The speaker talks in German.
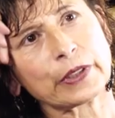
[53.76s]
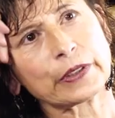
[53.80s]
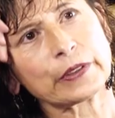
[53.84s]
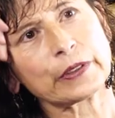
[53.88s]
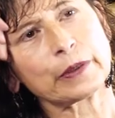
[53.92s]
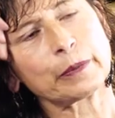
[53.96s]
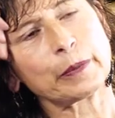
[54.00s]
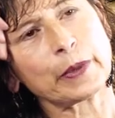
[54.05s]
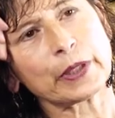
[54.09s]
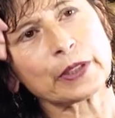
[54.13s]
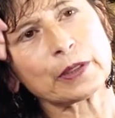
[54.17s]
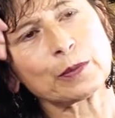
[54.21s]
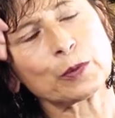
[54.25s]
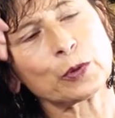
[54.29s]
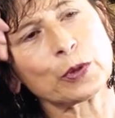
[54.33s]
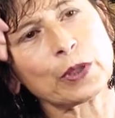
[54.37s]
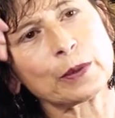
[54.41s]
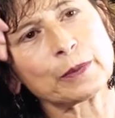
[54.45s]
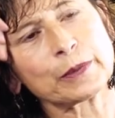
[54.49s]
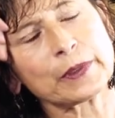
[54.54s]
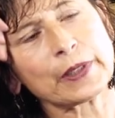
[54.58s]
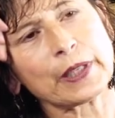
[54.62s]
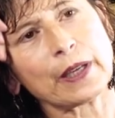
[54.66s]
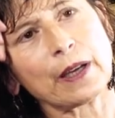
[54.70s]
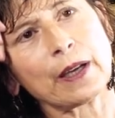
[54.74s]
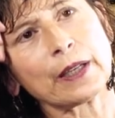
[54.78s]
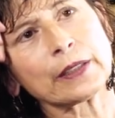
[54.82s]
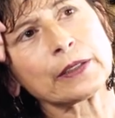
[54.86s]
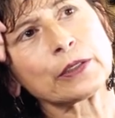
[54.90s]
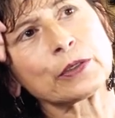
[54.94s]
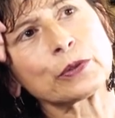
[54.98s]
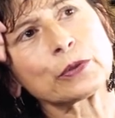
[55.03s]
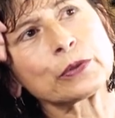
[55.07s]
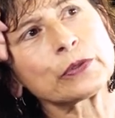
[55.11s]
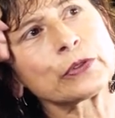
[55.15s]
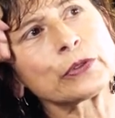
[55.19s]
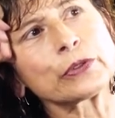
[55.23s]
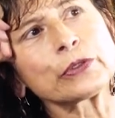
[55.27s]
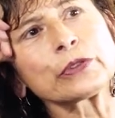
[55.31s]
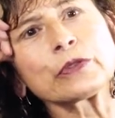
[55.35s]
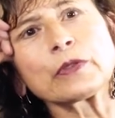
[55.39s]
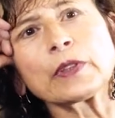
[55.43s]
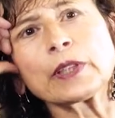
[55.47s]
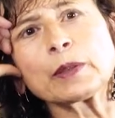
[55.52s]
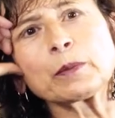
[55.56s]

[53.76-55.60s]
ich in Magdeburg am Theater und irgendwie